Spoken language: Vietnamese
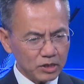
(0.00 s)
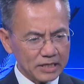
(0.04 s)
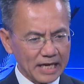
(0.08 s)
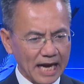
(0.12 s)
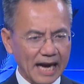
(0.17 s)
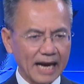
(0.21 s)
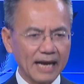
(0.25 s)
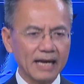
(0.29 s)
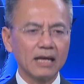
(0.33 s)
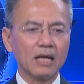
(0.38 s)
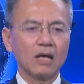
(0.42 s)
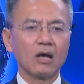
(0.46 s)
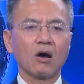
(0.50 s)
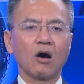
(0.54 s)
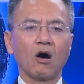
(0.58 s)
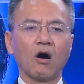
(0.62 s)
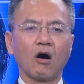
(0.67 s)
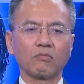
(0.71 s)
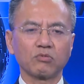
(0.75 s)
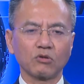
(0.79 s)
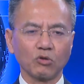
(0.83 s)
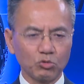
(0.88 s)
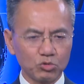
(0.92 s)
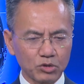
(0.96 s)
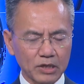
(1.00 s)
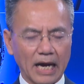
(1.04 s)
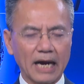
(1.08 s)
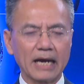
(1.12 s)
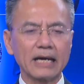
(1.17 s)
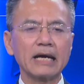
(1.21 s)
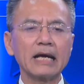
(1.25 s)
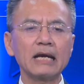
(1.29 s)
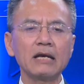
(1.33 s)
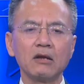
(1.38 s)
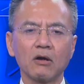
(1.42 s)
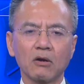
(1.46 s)
sẵn họ thủ sẵn
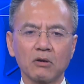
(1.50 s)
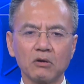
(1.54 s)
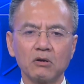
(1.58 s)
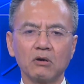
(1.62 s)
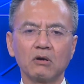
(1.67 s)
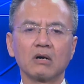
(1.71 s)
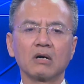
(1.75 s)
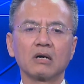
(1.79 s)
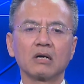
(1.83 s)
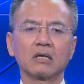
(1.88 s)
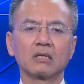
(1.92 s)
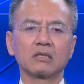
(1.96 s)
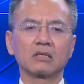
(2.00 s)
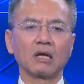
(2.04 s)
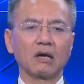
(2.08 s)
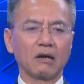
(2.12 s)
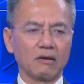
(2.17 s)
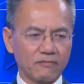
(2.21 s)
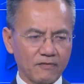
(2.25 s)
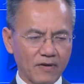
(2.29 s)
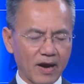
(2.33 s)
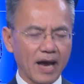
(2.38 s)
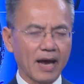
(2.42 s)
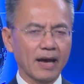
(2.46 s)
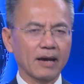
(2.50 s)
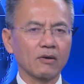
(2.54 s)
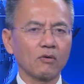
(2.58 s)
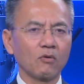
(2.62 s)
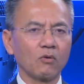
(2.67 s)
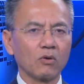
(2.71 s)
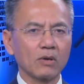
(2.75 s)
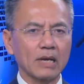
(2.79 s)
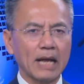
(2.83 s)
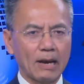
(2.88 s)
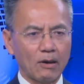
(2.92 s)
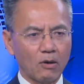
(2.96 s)
cái lực lượng tự vệ
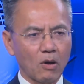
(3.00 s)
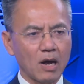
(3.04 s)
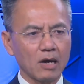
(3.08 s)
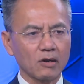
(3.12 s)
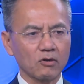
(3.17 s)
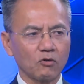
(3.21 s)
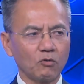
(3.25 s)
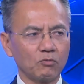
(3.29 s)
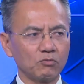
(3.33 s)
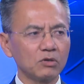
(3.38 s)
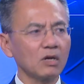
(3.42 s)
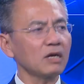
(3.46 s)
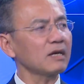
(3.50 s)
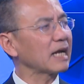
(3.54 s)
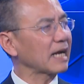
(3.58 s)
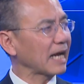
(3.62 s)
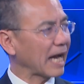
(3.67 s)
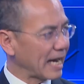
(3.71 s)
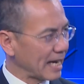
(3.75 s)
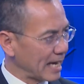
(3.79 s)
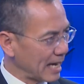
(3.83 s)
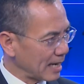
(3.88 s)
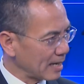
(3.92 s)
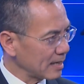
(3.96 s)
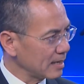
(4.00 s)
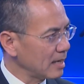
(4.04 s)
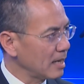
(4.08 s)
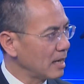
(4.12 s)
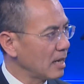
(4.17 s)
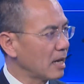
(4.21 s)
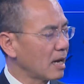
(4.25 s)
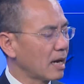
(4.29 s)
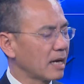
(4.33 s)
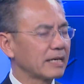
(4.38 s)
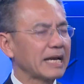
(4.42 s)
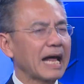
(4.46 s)
của Đài Loan cũng rất là khả năng
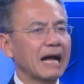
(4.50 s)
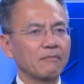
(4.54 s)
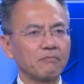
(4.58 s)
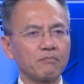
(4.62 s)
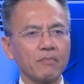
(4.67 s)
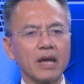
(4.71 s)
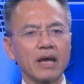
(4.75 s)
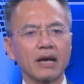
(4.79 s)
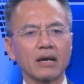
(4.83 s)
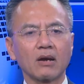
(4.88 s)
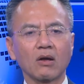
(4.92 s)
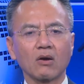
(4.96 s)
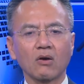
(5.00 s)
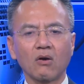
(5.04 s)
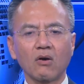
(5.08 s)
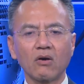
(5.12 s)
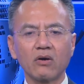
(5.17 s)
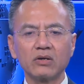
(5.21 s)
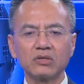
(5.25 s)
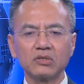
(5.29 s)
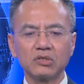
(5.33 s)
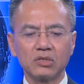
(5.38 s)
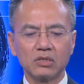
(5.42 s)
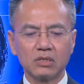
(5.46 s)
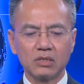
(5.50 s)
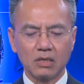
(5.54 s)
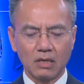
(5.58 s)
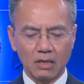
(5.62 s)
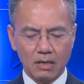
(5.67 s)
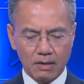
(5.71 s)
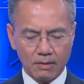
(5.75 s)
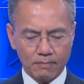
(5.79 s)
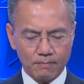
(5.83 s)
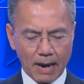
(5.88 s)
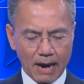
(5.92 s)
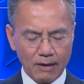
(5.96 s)
đặc biệt là có cái sự
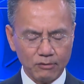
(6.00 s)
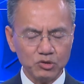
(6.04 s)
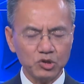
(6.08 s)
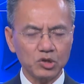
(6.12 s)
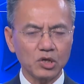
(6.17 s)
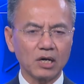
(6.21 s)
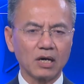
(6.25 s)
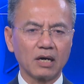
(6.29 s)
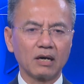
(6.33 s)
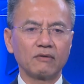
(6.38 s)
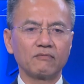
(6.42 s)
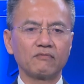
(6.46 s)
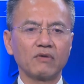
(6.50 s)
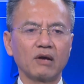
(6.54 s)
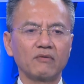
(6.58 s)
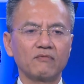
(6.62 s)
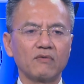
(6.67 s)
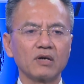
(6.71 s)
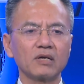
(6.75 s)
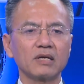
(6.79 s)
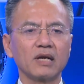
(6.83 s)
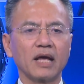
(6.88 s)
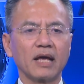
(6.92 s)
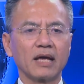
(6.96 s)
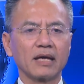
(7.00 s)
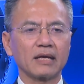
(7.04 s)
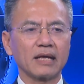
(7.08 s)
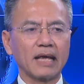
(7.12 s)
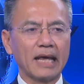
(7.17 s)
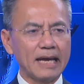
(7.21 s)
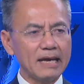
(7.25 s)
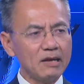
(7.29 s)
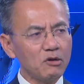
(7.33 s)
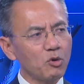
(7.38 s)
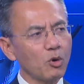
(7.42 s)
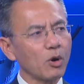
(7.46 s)
ờ, bảo trợ về vấn đề
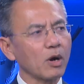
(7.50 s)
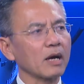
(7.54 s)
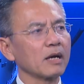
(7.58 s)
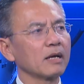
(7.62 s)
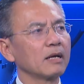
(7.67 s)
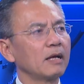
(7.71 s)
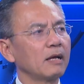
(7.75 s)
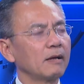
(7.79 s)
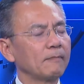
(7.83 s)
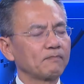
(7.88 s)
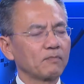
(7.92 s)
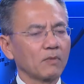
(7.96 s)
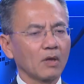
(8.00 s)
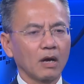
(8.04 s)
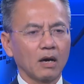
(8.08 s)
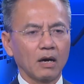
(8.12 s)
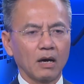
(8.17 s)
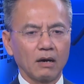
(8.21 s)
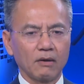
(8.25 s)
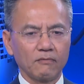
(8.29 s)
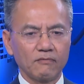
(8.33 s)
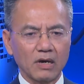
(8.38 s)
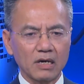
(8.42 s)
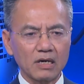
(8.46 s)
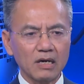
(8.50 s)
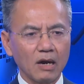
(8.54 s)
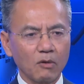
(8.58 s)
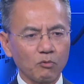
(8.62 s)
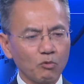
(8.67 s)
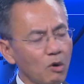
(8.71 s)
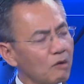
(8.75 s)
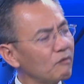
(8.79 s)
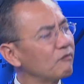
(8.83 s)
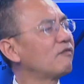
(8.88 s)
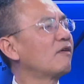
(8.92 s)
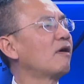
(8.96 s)
kỹ thuật uh, vấn đề
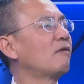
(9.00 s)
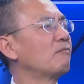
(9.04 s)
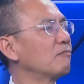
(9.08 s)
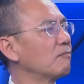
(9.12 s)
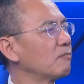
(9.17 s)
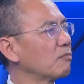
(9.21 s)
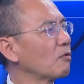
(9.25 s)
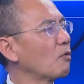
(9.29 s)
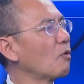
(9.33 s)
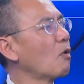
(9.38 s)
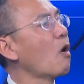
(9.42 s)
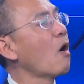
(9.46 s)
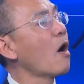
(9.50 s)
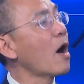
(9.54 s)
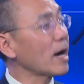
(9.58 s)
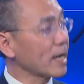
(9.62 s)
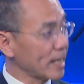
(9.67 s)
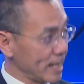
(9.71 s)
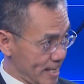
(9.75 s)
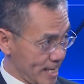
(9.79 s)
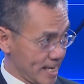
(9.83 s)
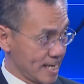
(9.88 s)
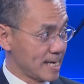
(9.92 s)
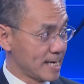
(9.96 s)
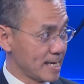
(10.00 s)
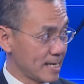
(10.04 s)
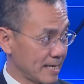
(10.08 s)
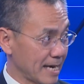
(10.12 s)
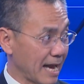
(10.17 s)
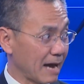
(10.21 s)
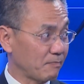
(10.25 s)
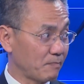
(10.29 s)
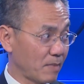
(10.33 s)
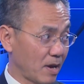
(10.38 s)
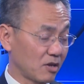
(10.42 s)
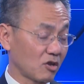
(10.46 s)
quốc phòng của Hoa Kỳ
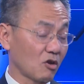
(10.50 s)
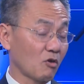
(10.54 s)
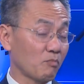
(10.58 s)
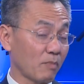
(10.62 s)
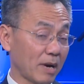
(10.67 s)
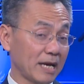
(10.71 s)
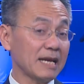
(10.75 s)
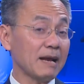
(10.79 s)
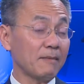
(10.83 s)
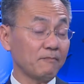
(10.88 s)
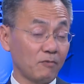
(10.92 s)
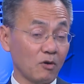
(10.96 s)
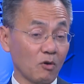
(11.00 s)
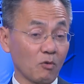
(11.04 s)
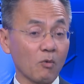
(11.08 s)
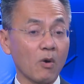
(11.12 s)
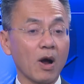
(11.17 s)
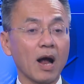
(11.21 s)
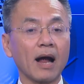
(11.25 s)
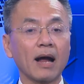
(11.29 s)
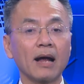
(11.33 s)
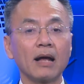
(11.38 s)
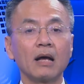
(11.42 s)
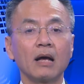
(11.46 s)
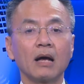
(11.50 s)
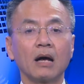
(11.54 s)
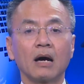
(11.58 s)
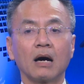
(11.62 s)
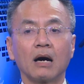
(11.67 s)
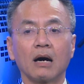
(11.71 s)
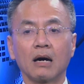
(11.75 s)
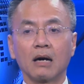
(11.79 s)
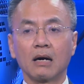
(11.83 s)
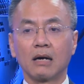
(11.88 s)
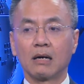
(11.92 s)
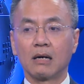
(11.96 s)
đặc biệt trong mấy năm vừa qua
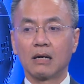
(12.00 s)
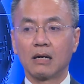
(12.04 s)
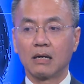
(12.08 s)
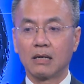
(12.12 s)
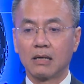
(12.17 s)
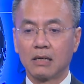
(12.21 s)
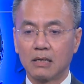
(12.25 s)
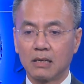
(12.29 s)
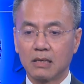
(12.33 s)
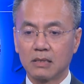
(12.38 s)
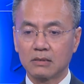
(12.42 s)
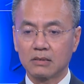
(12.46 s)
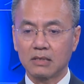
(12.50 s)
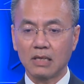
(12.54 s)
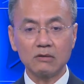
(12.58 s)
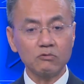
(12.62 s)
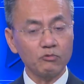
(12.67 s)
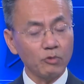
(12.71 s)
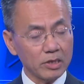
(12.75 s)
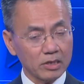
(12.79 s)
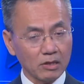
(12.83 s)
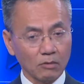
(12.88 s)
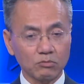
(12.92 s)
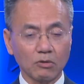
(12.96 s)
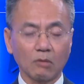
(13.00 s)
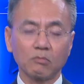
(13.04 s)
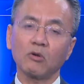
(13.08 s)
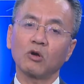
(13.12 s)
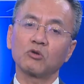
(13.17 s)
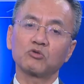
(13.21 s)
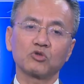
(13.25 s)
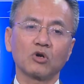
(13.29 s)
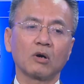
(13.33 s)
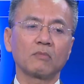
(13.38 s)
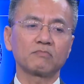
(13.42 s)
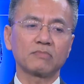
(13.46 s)
uh, ờ, chính quyền tổng thống
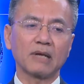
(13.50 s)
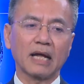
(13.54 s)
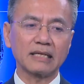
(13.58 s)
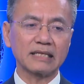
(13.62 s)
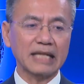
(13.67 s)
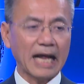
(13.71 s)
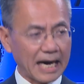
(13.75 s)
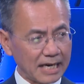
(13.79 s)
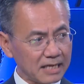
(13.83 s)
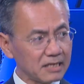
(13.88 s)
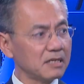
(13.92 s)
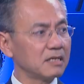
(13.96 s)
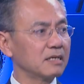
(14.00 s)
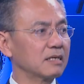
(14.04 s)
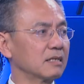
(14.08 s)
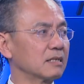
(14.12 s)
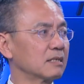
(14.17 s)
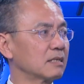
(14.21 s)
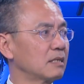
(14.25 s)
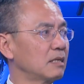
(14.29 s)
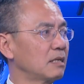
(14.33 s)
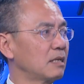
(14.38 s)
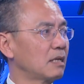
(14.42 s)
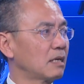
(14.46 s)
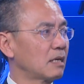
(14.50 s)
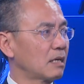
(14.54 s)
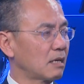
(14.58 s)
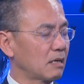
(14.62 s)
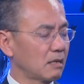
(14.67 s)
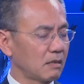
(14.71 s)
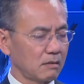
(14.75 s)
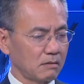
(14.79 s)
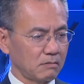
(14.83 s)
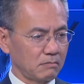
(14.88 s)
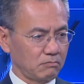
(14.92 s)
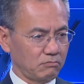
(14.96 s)
Donald Trump đã thẳng thừng
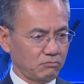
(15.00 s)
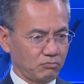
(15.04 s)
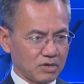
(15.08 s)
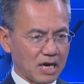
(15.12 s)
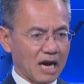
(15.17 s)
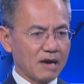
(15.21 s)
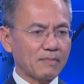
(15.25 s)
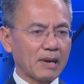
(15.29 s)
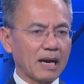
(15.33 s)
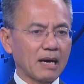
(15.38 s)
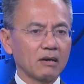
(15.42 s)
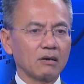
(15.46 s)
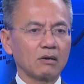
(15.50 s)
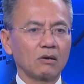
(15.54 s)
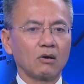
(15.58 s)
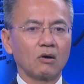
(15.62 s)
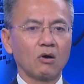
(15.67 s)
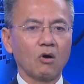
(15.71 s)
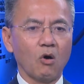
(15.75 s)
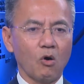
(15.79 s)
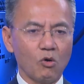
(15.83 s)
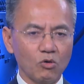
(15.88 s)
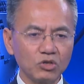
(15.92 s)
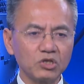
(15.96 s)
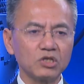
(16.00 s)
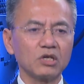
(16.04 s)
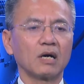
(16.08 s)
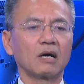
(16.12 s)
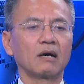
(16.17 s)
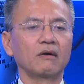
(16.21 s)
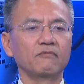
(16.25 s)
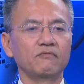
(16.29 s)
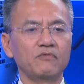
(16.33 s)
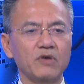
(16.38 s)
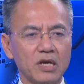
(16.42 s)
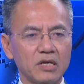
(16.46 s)
uh, ra mặt hỗ
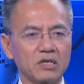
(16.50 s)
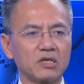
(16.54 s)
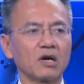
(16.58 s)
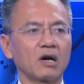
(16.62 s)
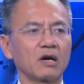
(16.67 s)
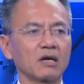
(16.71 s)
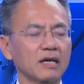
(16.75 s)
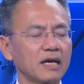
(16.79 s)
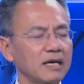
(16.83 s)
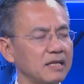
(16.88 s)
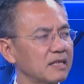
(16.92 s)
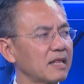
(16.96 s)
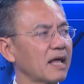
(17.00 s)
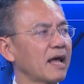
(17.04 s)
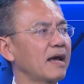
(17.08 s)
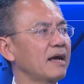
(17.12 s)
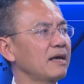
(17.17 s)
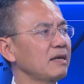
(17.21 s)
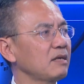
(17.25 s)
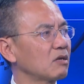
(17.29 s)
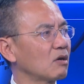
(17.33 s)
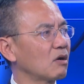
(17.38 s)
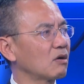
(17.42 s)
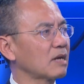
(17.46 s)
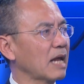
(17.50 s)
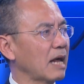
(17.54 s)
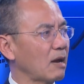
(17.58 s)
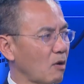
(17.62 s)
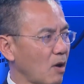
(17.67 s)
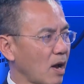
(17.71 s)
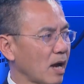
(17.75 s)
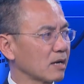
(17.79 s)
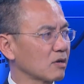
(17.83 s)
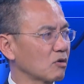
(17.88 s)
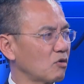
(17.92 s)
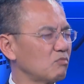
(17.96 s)
trợ viện trợ kinh tế cho Đài
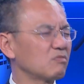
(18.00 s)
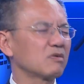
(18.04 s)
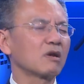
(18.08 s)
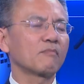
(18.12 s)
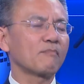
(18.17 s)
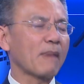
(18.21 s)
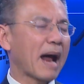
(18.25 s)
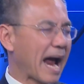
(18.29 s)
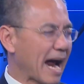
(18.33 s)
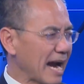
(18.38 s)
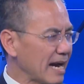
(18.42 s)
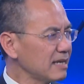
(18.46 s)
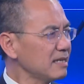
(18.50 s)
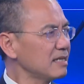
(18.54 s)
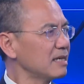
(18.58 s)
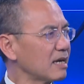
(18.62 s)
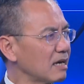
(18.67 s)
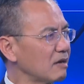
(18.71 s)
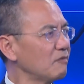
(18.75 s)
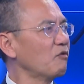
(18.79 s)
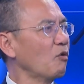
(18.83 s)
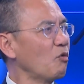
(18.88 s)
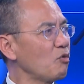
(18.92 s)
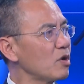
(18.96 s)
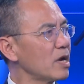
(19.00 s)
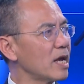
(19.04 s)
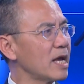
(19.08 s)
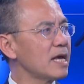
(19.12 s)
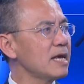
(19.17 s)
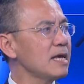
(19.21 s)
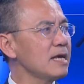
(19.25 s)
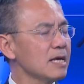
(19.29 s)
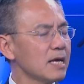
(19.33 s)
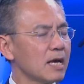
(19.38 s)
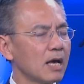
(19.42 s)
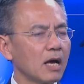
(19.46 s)
Loan cũng như bán những cái vũ
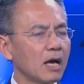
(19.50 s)
khí